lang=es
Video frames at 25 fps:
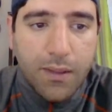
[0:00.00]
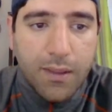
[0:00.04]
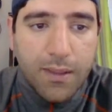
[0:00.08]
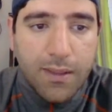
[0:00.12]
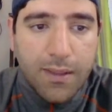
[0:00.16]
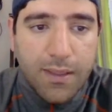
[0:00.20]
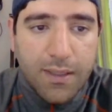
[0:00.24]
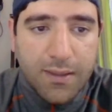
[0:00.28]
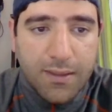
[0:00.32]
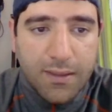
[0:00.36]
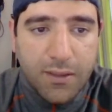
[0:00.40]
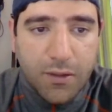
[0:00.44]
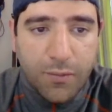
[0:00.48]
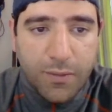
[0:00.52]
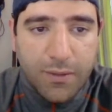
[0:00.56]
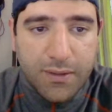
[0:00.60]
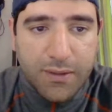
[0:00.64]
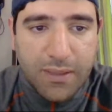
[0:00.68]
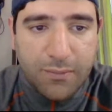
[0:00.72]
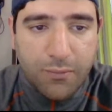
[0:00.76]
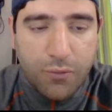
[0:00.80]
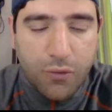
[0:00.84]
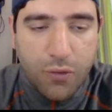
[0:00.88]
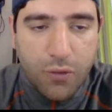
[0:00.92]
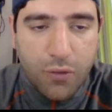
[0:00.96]
Y si
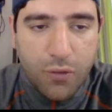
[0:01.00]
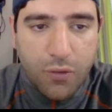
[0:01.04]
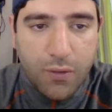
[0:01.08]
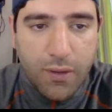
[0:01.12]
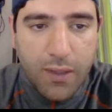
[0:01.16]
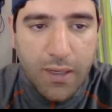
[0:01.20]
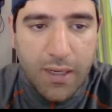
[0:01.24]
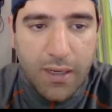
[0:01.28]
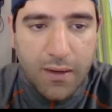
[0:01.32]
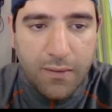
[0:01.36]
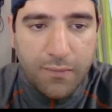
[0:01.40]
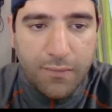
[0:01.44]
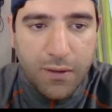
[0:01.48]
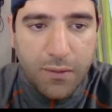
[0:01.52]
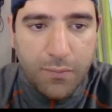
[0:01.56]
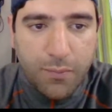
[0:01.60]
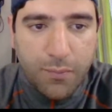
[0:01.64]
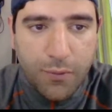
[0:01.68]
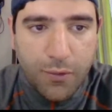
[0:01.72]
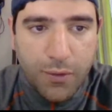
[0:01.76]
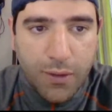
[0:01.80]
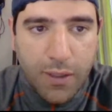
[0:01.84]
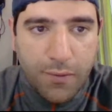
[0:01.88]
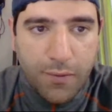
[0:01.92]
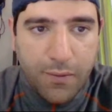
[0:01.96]
comenzamos con alfil
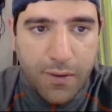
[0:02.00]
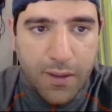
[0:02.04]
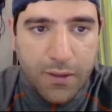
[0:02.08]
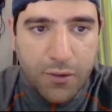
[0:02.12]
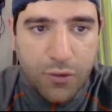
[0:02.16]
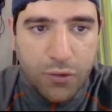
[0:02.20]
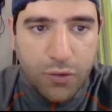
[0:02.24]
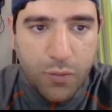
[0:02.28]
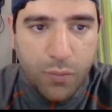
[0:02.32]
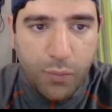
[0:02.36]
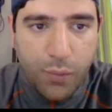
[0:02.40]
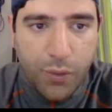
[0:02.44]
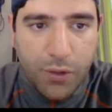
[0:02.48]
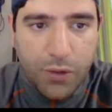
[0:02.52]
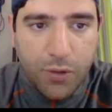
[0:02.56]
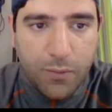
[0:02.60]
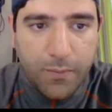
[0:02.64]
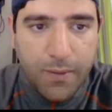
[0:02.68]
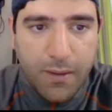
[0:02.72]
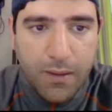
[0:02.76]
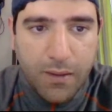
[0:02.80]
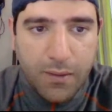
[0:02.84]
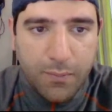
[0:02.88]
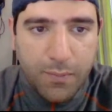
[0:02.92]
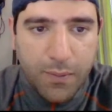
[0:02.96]
por caballo, no puede
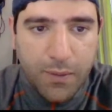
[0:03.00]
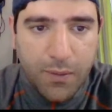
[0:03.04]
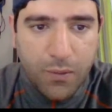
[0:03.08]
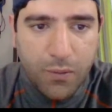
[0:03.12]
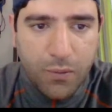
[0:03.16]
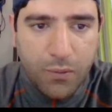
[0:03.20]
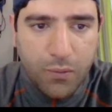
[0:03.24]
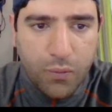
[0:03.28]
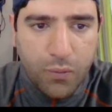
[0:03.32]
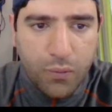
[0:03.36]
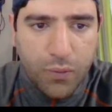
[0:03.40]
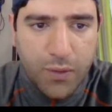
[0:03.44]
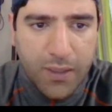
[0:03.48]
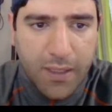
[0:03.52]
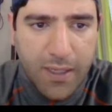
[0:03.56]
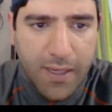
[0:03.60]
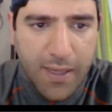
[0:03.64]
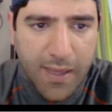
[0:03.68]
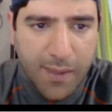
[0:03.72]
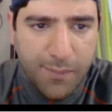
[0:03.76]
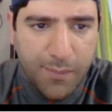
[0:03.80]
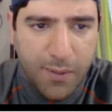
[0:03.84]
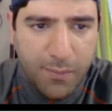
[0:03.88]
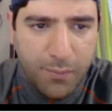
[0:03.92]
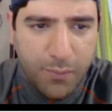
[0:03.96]
tomar de peón, única
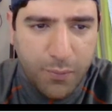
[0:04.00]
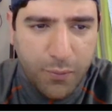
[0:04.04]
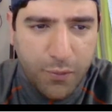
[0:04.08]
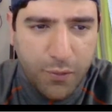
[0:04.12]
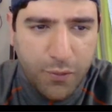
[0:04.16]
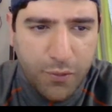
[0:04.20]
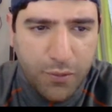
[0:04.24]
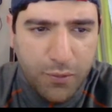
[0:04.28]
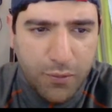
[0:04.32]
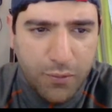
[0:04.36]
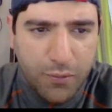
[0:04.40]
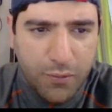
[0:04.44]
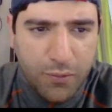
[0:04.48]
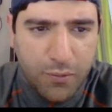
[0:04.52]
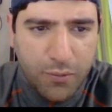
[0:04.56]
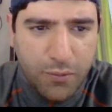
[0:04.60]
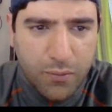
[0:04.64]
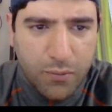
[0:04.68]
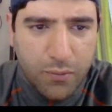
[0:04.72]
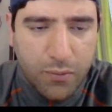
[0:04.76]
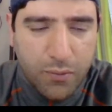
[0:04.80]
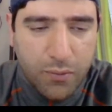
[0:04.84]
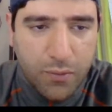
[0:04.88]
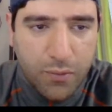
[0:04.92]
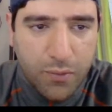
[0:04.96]
dama por,
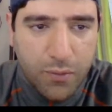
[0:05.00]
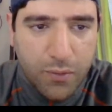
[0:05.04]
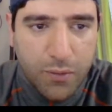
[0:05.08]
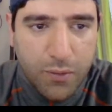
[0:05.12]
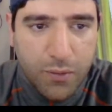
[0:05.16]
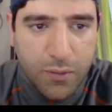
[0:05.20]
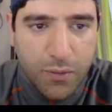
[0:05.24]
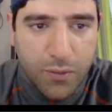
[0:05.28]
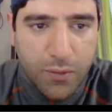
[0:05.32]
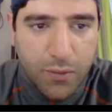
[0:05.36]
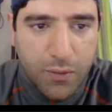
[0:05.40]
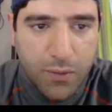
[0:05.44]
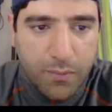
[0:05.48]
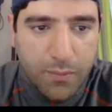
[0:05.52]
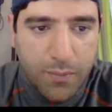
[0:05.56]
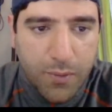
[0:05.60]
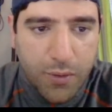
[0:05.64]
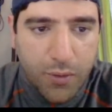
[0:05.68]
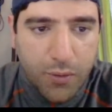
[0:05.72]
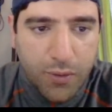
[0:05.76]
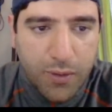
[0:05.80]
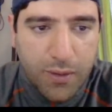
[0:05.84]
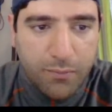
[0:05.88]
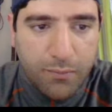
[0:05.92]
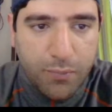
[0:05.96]

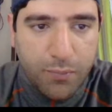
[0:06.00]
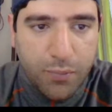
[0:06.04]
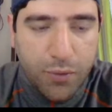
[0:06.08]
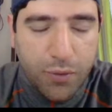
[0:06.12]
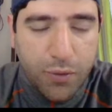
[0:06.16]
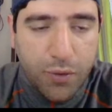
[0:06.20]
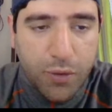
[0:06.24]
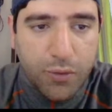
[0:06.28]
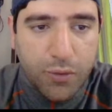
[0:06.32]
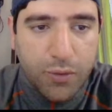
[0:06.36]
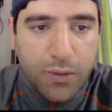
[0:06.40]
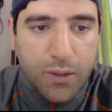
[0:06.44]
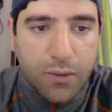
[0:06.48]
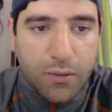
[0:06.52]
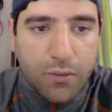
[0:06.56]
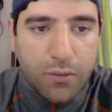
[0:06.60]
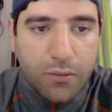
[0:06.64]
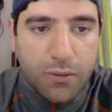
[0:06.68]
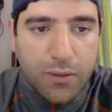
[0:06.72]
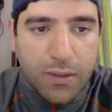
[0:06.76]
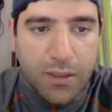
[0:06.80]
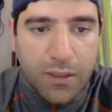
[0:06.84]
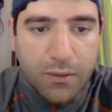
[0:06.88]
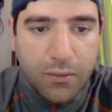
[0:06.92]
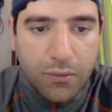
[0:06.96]
pero tampoco estoy
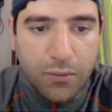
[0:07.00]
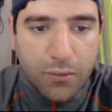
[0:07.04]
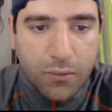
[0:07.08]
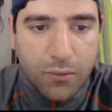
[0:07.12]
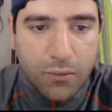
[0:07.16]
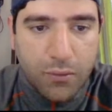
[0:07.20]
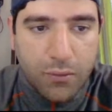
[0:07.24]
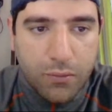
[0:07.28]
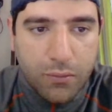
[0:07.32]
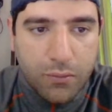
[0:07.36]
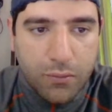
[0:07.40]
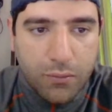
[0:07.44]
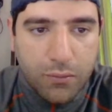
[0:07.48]
encontrando